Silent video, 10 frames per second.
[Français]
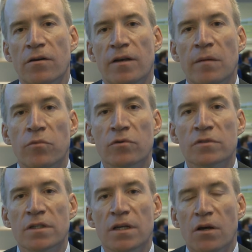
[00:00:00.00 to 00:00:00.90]
la
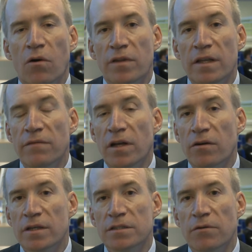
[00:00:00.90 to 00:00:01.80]
bourse. On a des
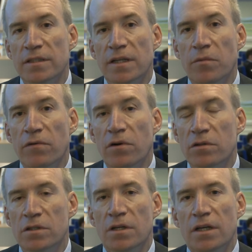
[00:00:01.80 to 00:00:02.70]
valeurs qui sont extrêmement
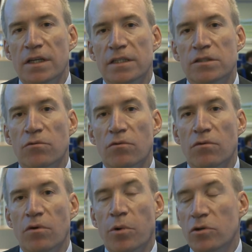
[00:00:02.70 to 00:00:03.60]
fortes, qui
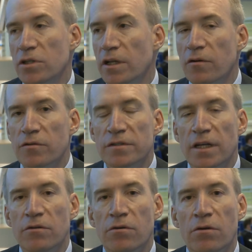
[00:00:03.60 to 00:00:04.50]
sont proches d'ailleurs de
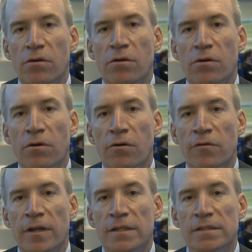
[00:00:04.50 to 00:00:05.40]
celles de
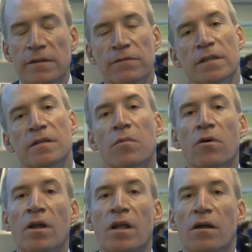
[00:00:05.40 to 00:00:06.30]
Euronext,
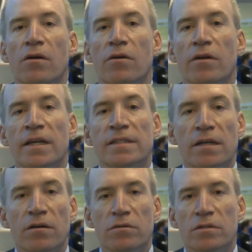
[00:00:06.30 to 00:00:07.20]
effectivement.
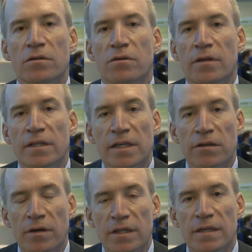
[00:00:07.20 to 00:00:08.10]
L'excellence, la
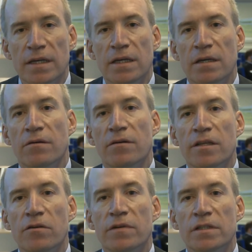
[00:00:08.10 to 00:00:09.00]
sécurité,
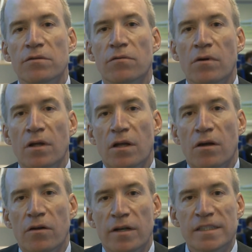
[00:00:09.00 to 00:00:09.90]
l'innovation,
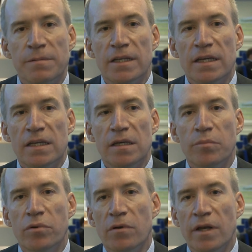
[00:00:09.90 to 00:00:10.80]
l'esprit
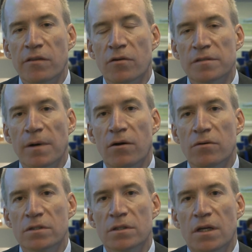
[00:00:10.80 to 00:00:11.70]
d'équipe, la
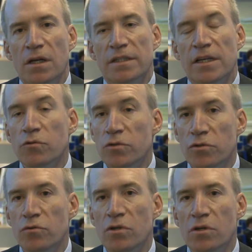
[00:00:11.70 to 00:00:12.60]
transparence, ça nous
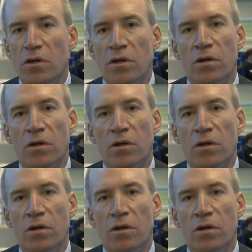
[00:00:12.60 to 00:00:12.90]
soude